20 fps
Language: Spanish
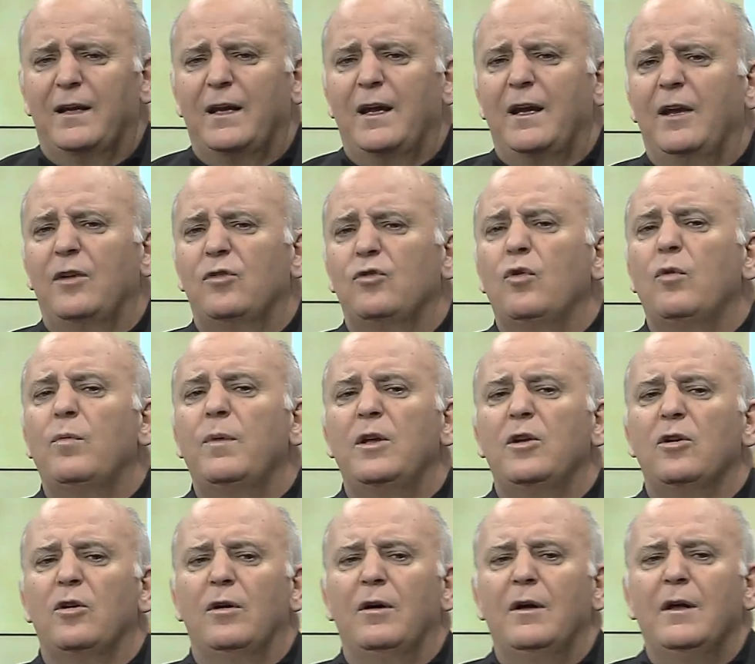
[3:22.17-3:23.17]
que Jesús
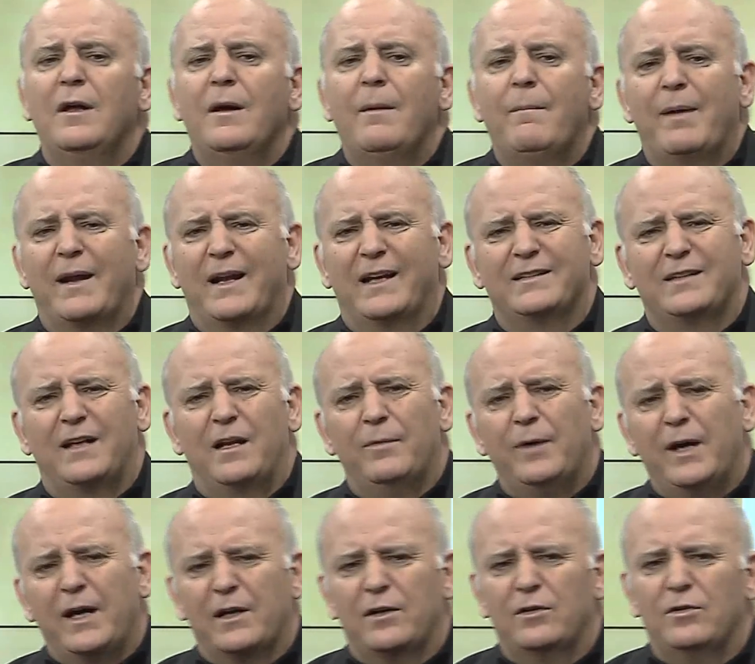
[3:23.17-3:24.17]
vino para
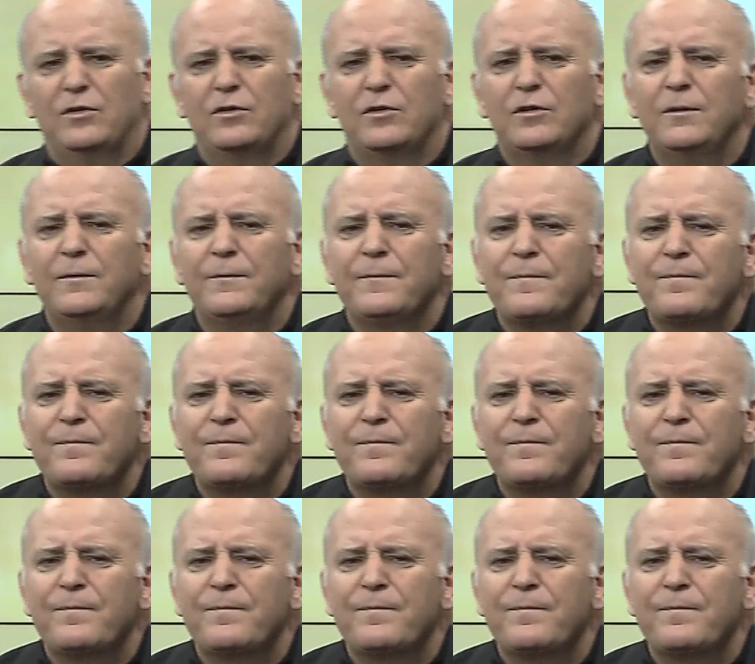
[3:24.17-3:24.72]
salvarnos, ¿no?